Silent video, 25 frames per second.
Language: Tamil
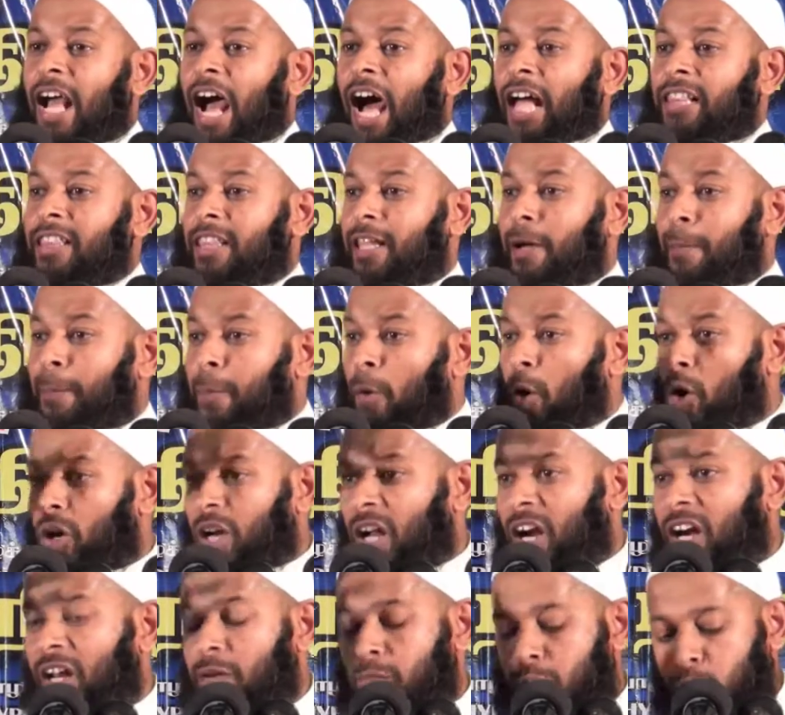அந்த
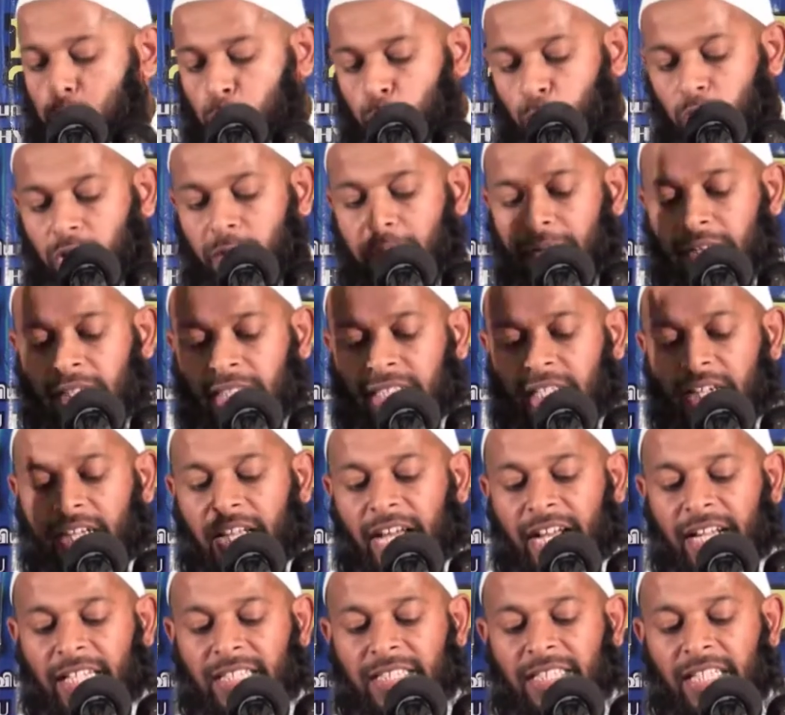போர்க்களம் சூடுபிடித்த
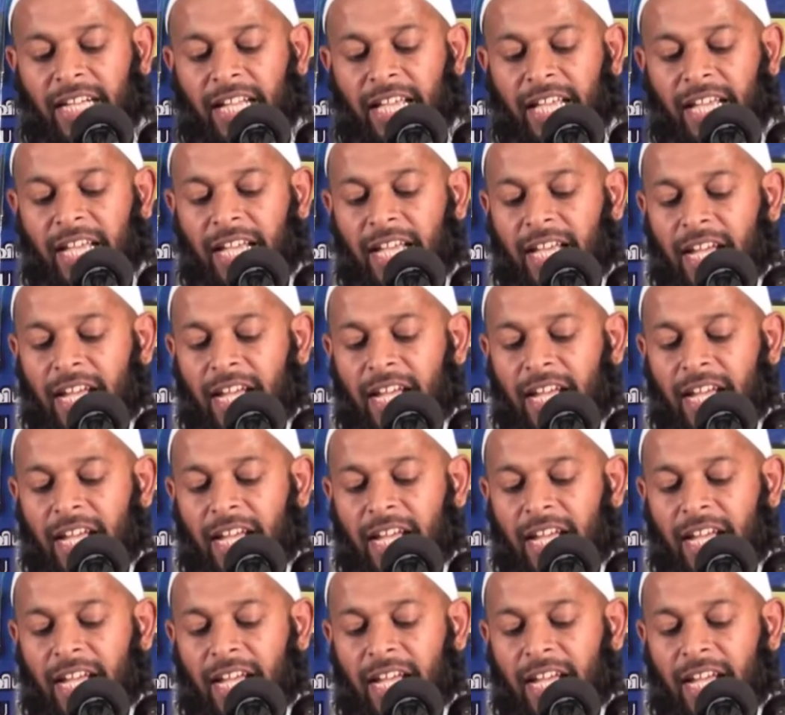நேரத்திலே